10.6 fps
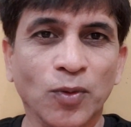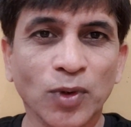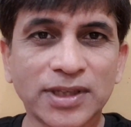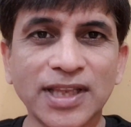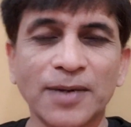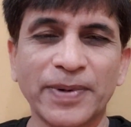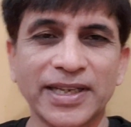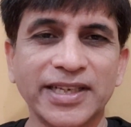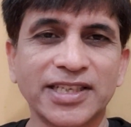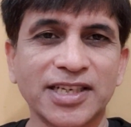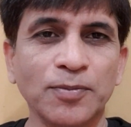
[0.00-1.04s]
उत्तर
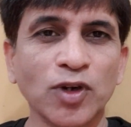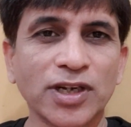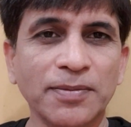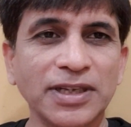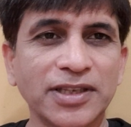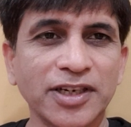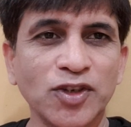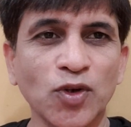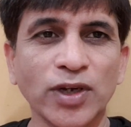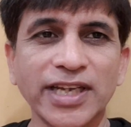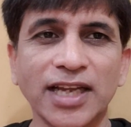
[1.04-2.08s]
प्रदेश के मुख्यमंत्री
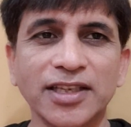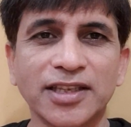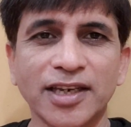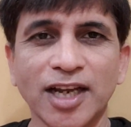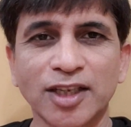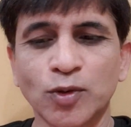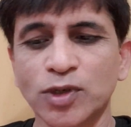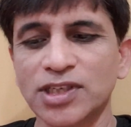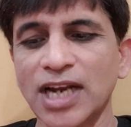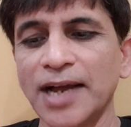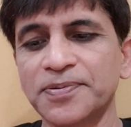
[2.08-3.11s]
योगी आदित्यनाथ को
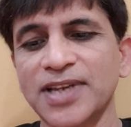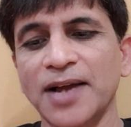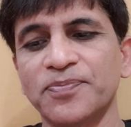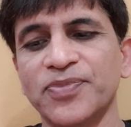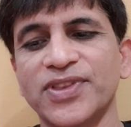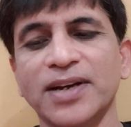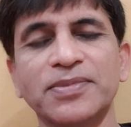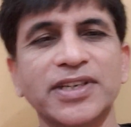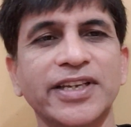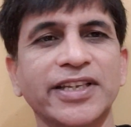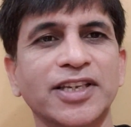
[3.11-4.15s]
साफ साफ
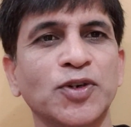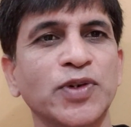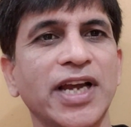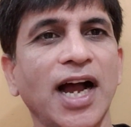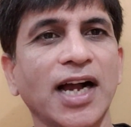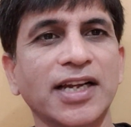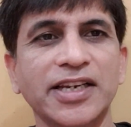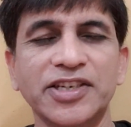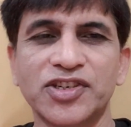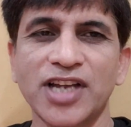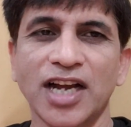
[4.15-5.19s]
धमकी देते हुए
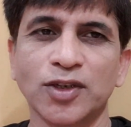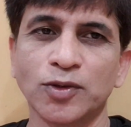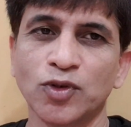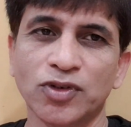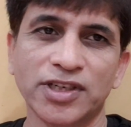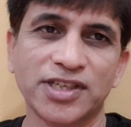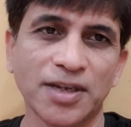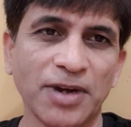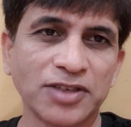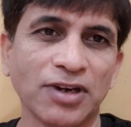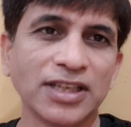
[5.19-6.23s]
अखिलेश यादव जो कि
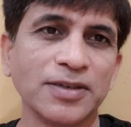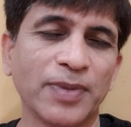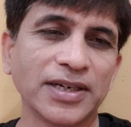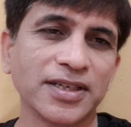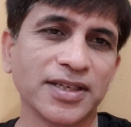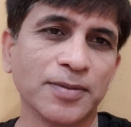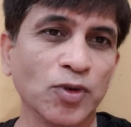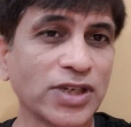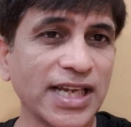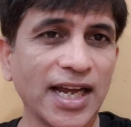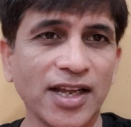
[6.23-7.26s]
समाजवादी पार्टी के
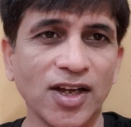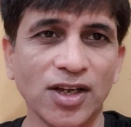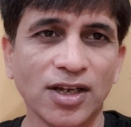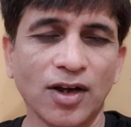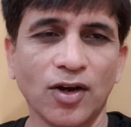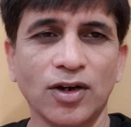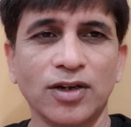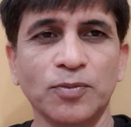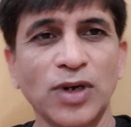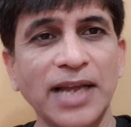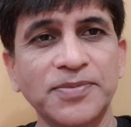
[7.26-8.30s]
मुखिया हैं
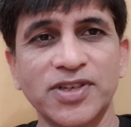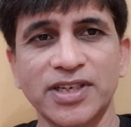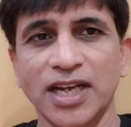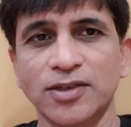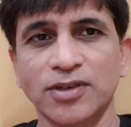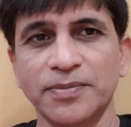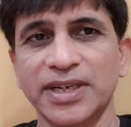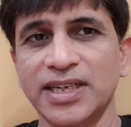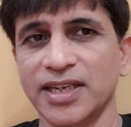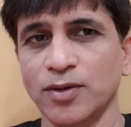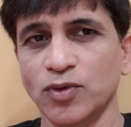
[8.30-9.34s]
और मुलायम सिंह यादव के
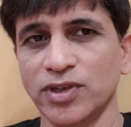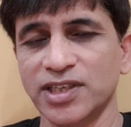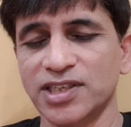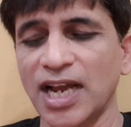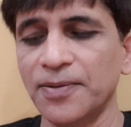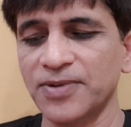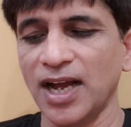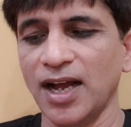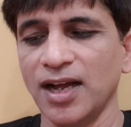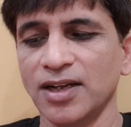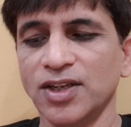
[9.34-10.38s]
बेटे हैं उन्होंने साफ
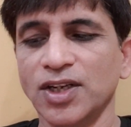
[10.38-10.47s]
कहा